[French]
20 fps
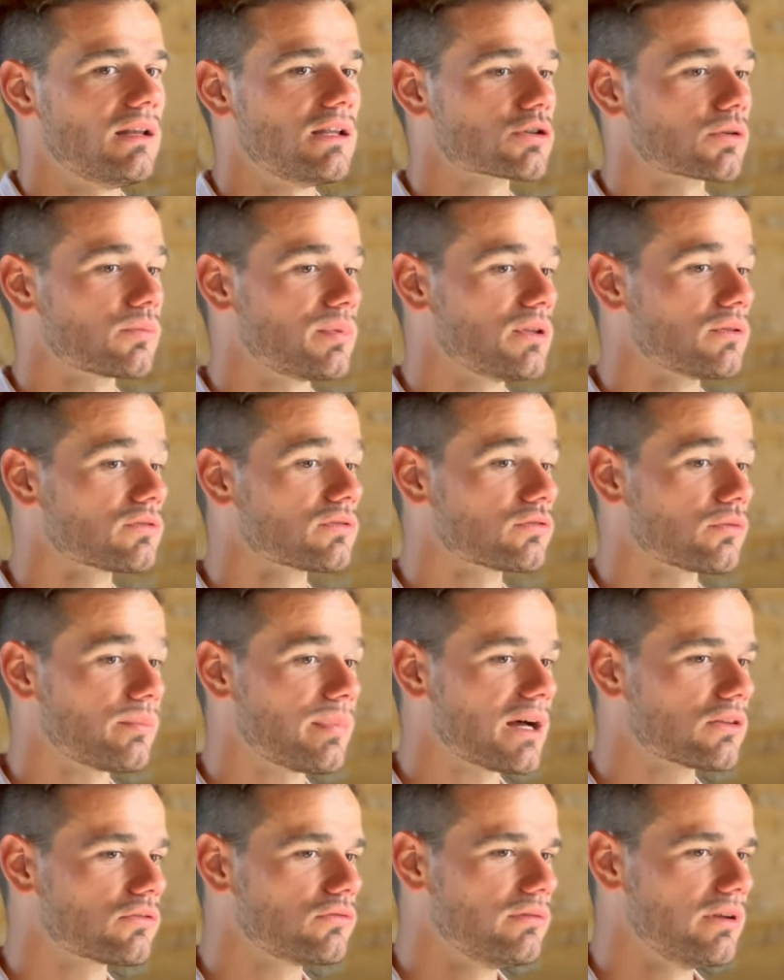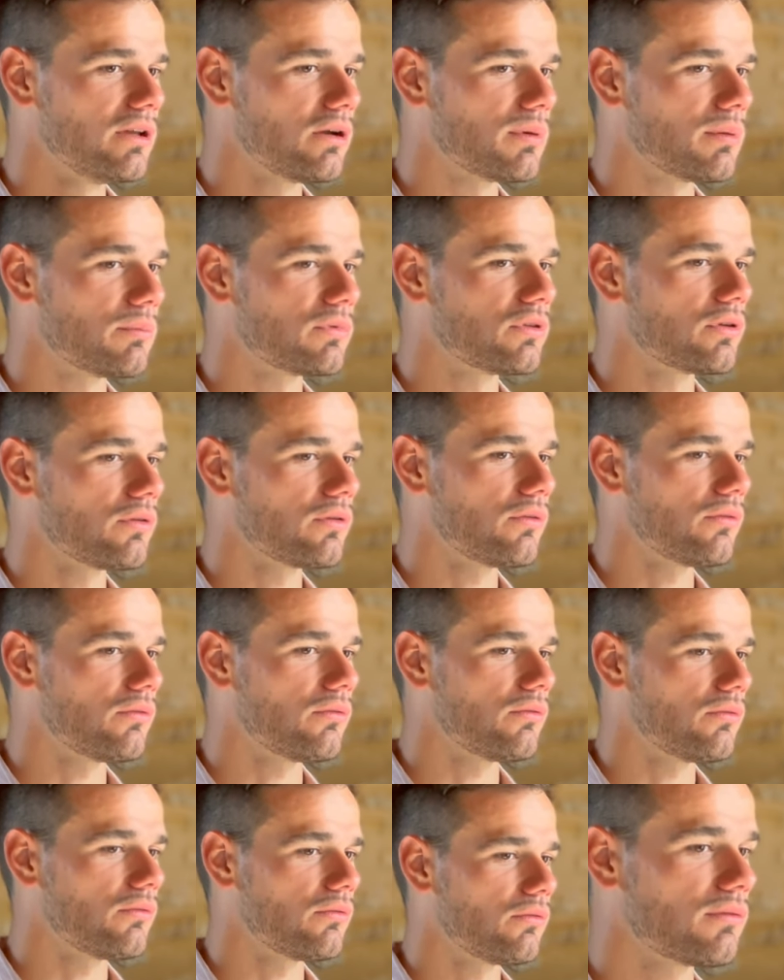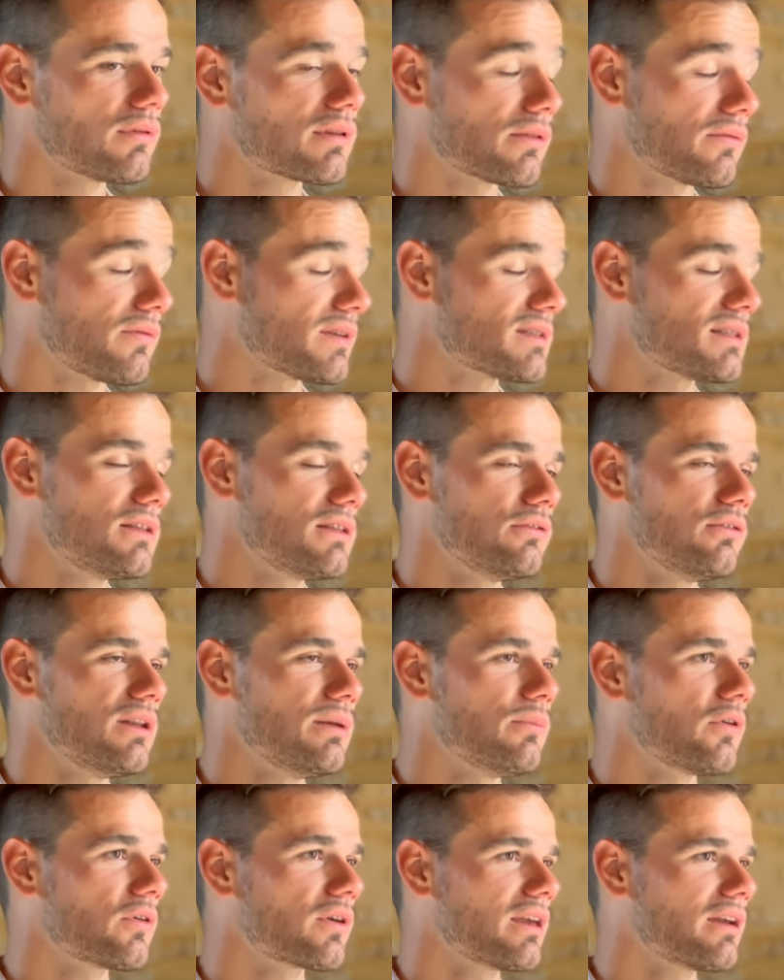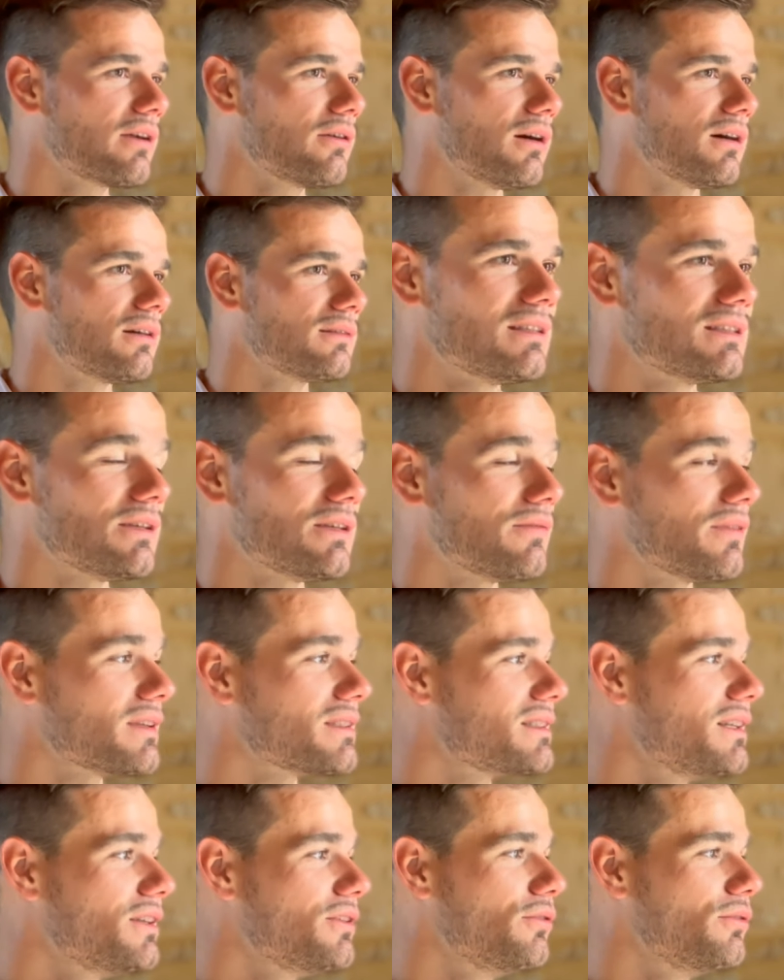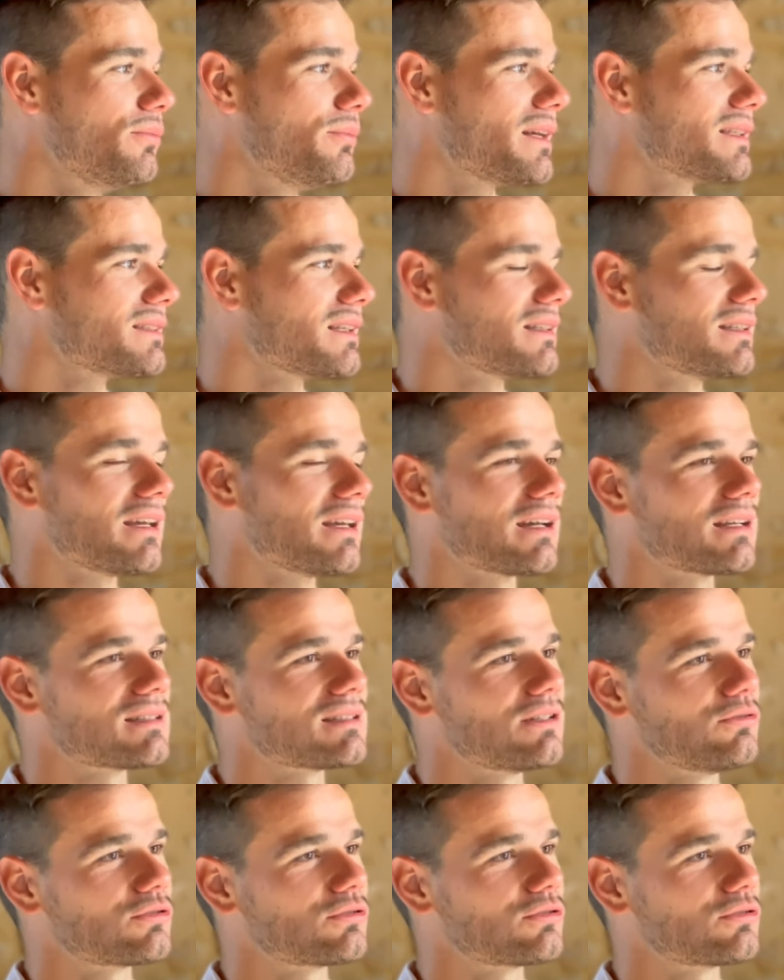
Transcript: champignons sont partout et en même temps c'est facile de les manquer quoi. C'est facile de ne pas s'intéresser aux